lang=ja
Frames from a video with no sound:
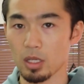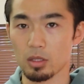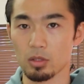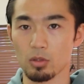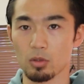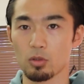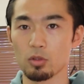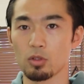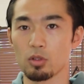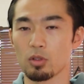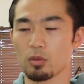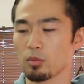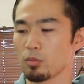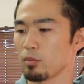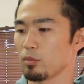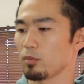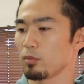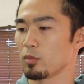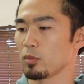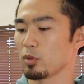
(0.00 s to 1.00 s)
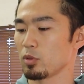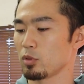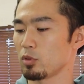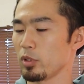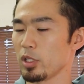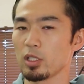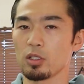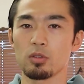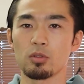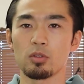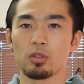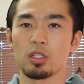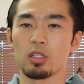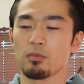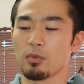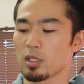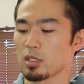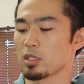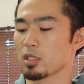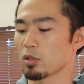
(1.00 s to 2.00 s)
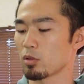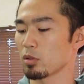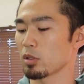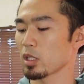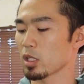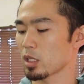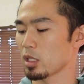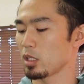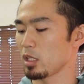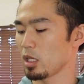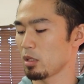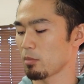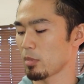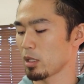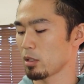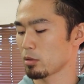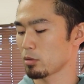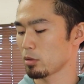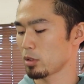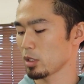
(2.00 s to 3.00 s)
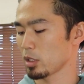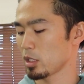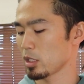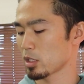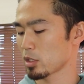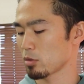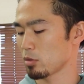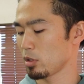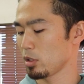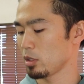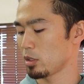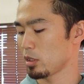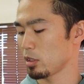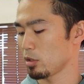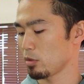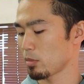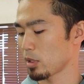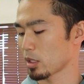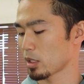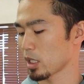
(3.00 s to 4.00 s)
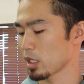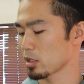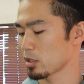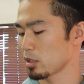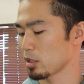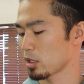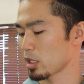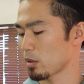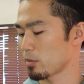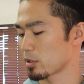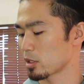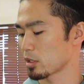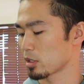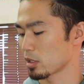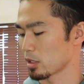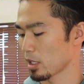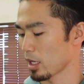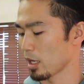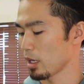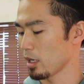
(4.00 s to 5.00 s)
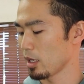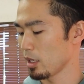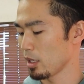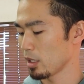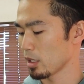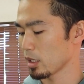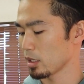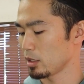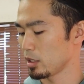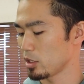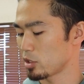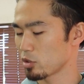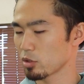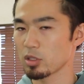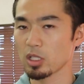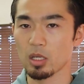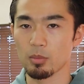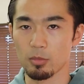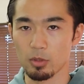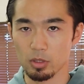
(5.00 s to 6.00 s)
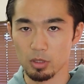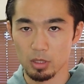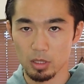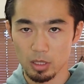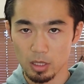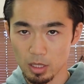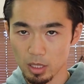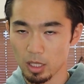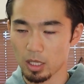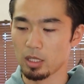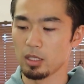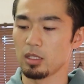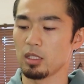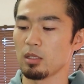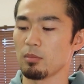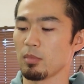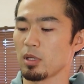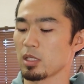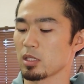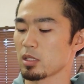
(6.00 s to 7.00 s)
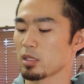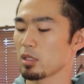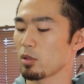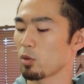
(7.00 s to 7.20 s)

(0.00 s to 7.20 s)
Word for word: えー、っ、と、このドリンク飲んでます。で、この中にマルトテキストリンっていう、まあ、炭水化物ですね、が 20g 入ってます。